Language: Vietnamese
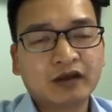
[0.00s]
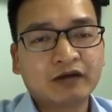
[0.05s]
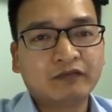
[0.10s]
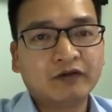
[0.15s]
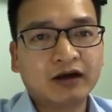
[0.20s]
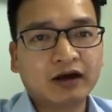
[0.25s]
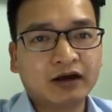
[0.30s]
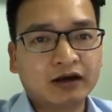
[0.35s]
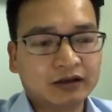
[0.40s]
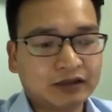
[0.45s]

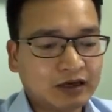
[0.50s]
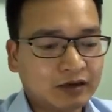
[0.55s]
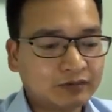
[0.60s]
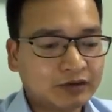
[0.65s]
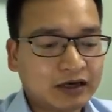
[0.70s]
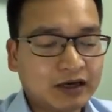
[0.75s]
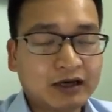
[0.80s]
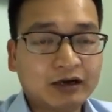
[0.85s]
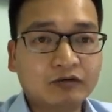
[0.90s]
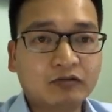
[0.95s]
và tham
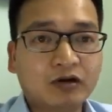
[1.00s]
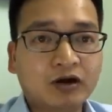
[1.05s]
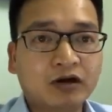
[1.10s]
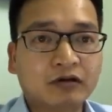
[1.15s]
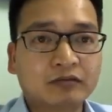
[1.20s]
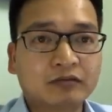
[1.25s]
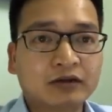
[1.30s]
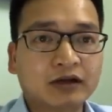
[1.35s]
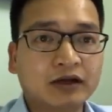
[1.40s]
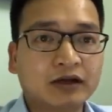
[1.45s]
gia khóa
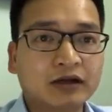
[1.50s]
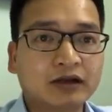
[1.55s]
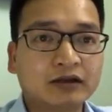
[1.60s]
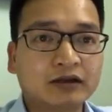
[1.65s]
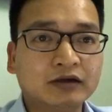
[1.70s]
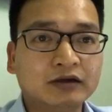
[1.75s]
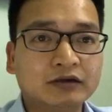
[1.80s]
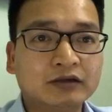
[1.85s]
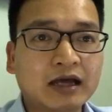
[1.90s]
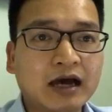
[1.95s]
học là
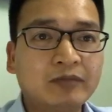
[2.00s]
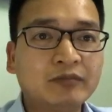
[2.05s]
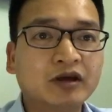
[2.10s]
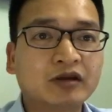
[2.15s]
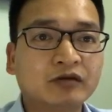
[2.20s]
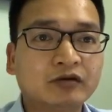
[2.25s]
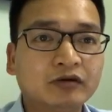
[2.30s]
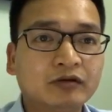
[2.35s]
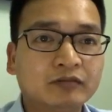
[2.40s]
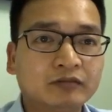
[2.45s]
từ 8 giờ
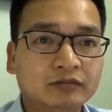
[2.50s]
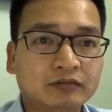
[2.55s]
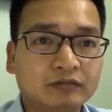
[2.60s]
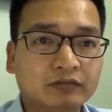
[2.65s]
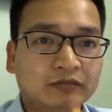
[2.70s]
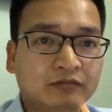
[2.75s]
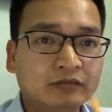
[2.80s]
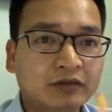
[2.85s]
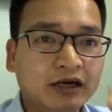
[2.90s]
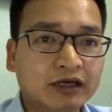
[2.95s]
tối
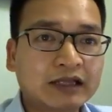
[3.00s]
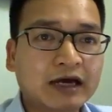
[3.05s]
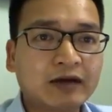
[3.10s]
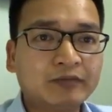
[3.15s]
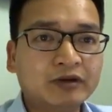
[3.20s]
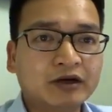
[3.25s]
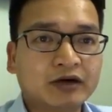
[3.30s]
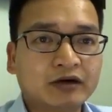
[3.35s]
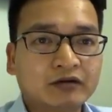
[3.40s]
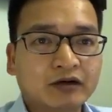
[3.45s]

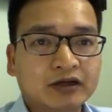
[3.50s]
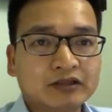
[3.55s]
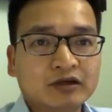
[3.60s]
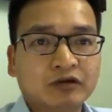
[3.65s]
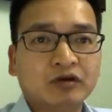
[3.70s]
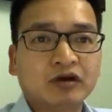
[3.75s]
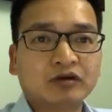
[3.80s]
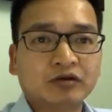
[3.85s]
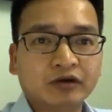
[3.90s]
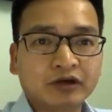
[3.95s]
18 giờ có là
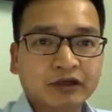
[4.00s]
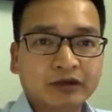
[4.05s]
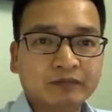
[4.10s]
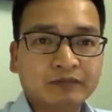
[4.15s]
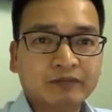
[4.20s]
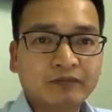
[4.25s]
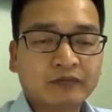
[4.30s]
6 giờ tối